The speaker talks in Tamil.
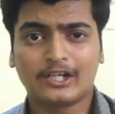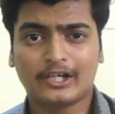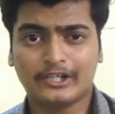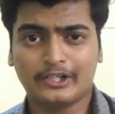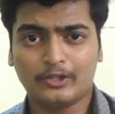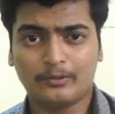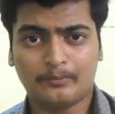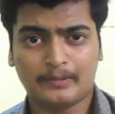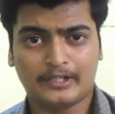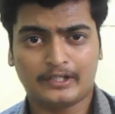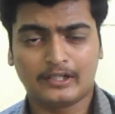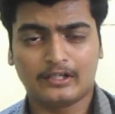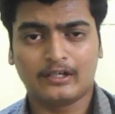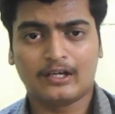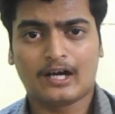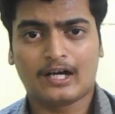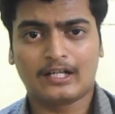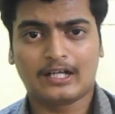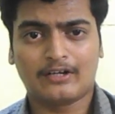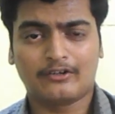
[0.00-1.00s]
தேர்ட்டி டூ பிட்
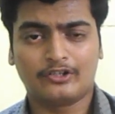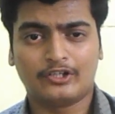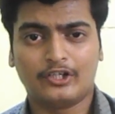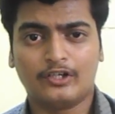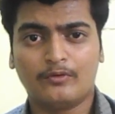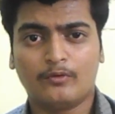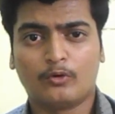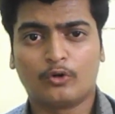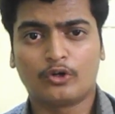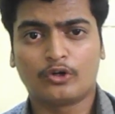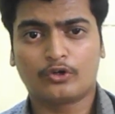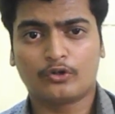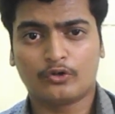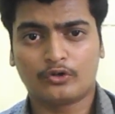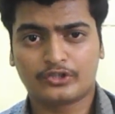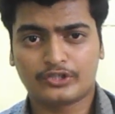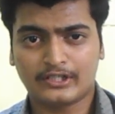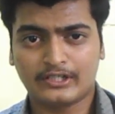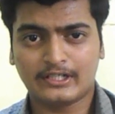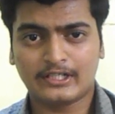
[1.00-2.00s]
அதாவது ஒரு
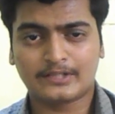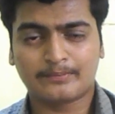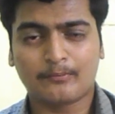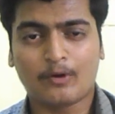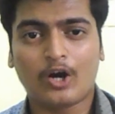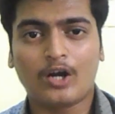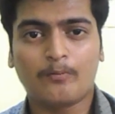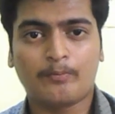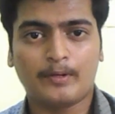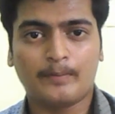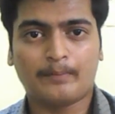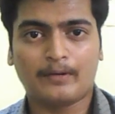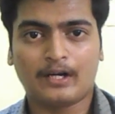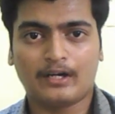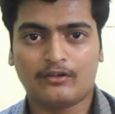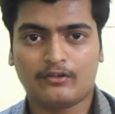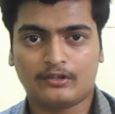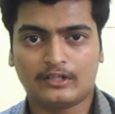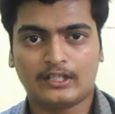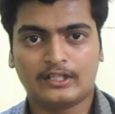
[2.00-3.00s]
ஒரு சின்ன ஸ்மால் பீப்புள்
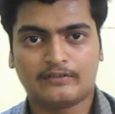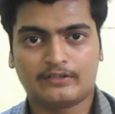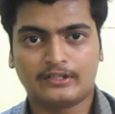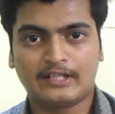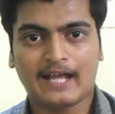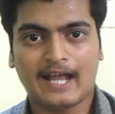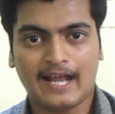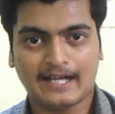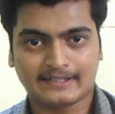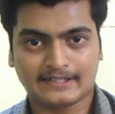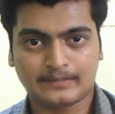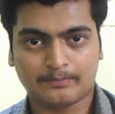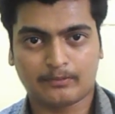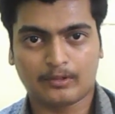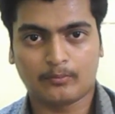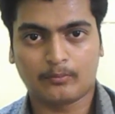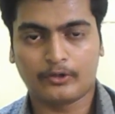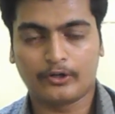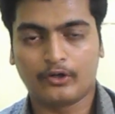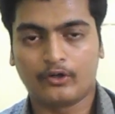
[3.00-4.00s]
அளவு தான் அதை வந்து ஆக்சஸ்
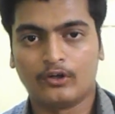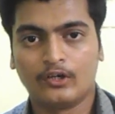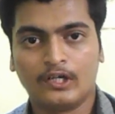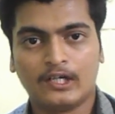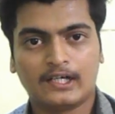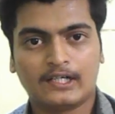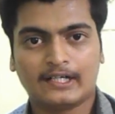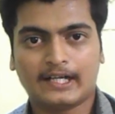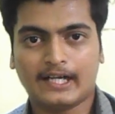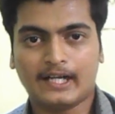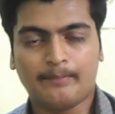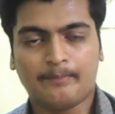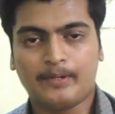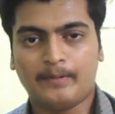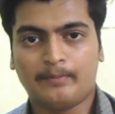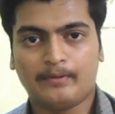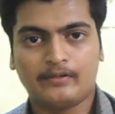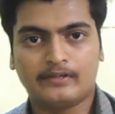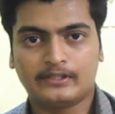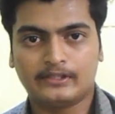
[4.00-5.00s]
பண்ண முடியும் நிறைய
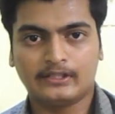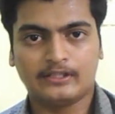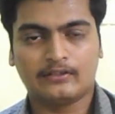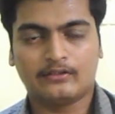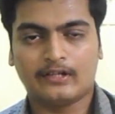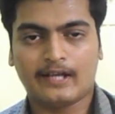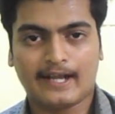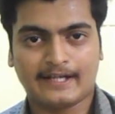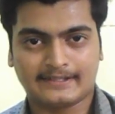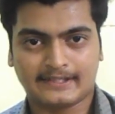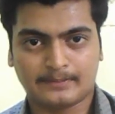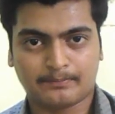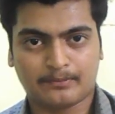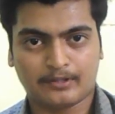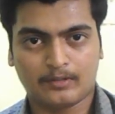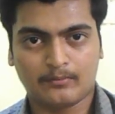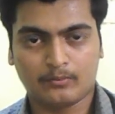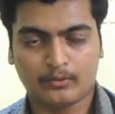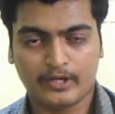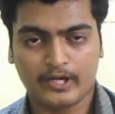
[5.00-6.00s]
பீப்புள் வந்து இதை வந்து ஆக்சஸ்
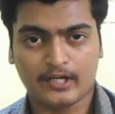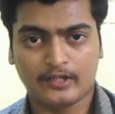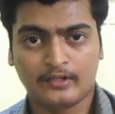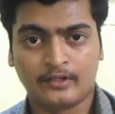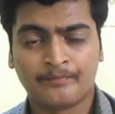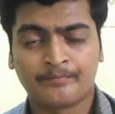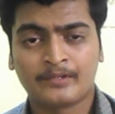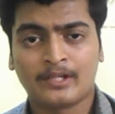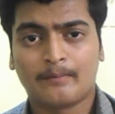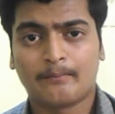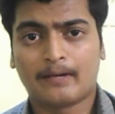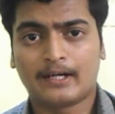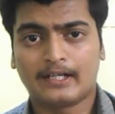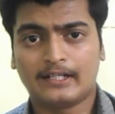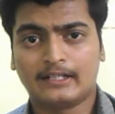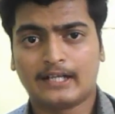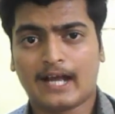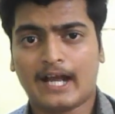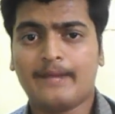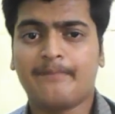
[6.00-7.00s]
பண்ண முடியாது பட்
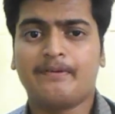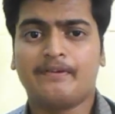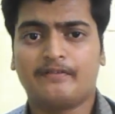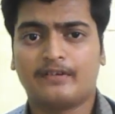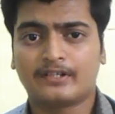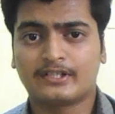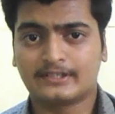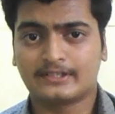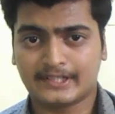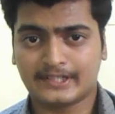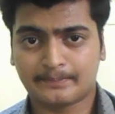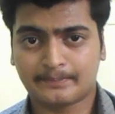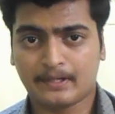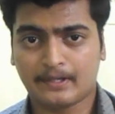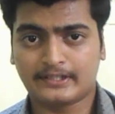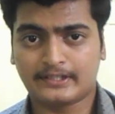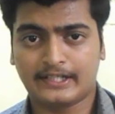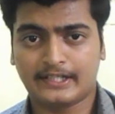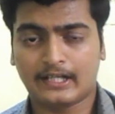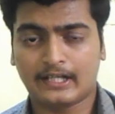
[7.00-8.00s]
இந்த ஐபி வெர்ஷன் சிக்ஸ்
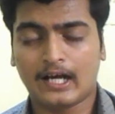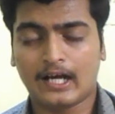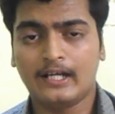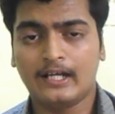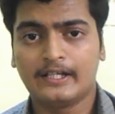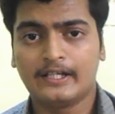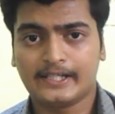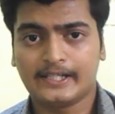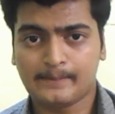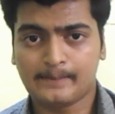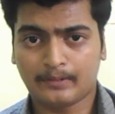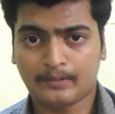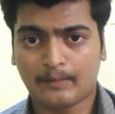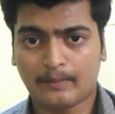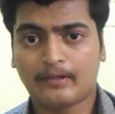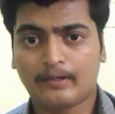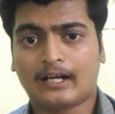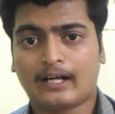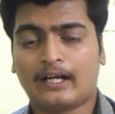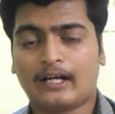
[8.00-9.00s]
பார்த்தீங்கன்னா இப்போ
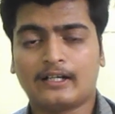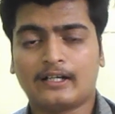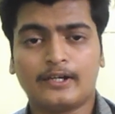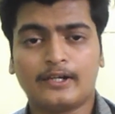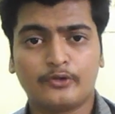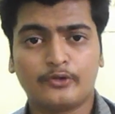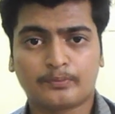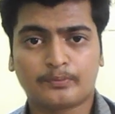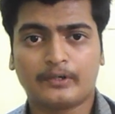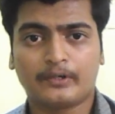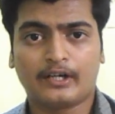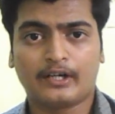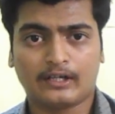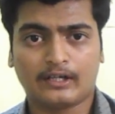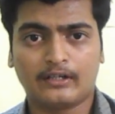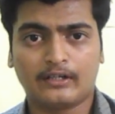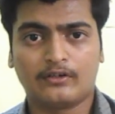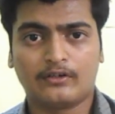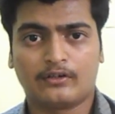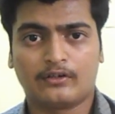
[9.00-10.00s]
நம்ம கரண்ட்டில் யூஸ் பண்ணிட்டு
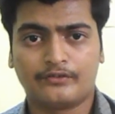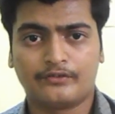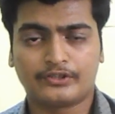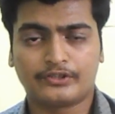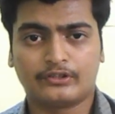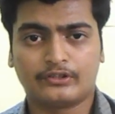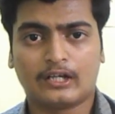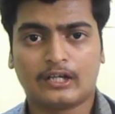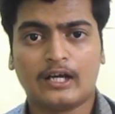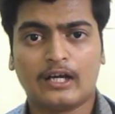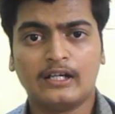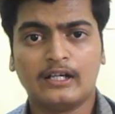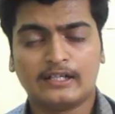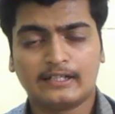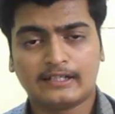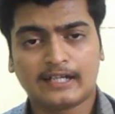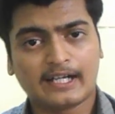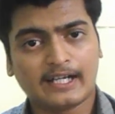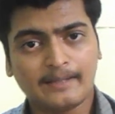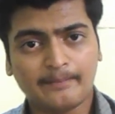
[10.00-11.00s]
இருக்க ஒரு விஷயம் தான்
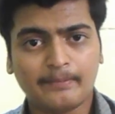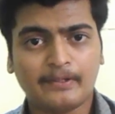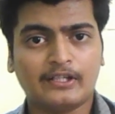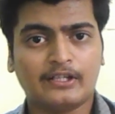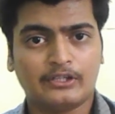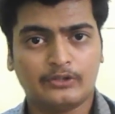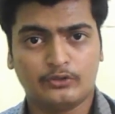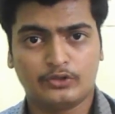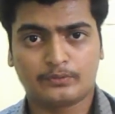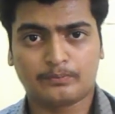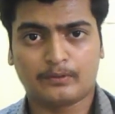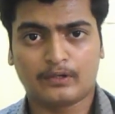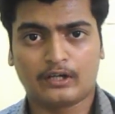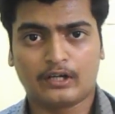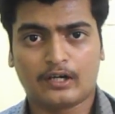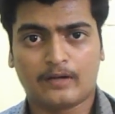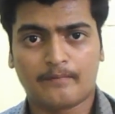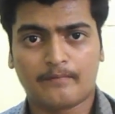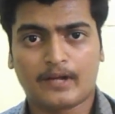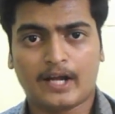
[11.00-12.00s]
நிறைய பேர் இதை யூஸ்
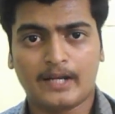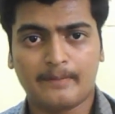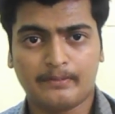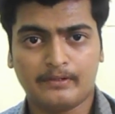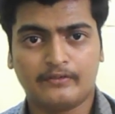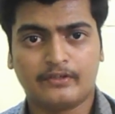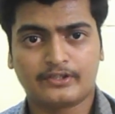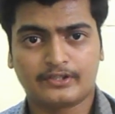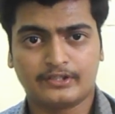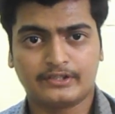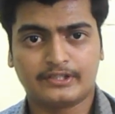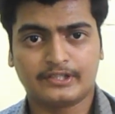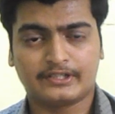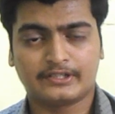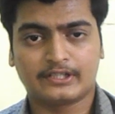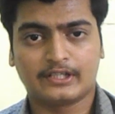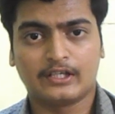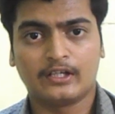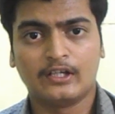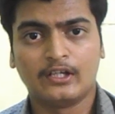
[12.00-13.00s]
பண்ணலாம் ஐபி வெர்ஷன்
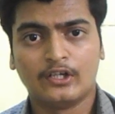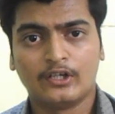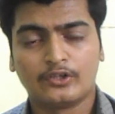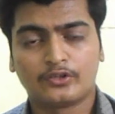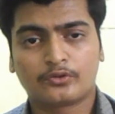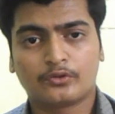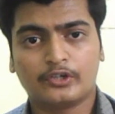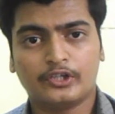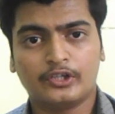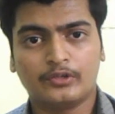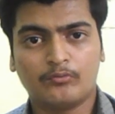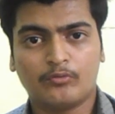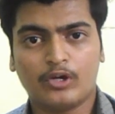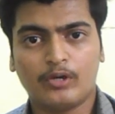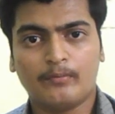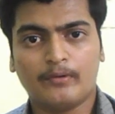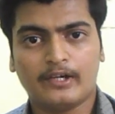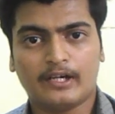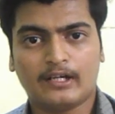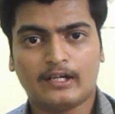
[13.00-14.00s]
சிக்ஸ் ஸோ இது
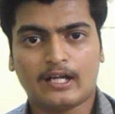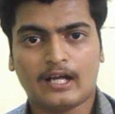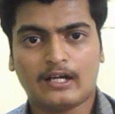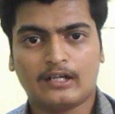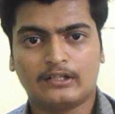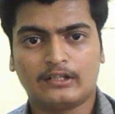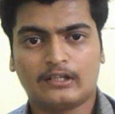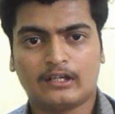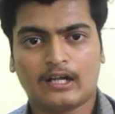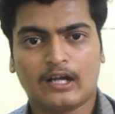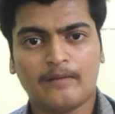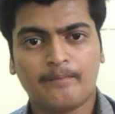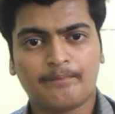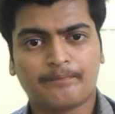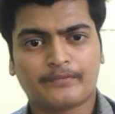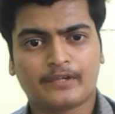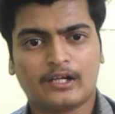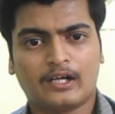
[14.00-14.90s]
மூலிமா என்ன ஆகுதுன்னா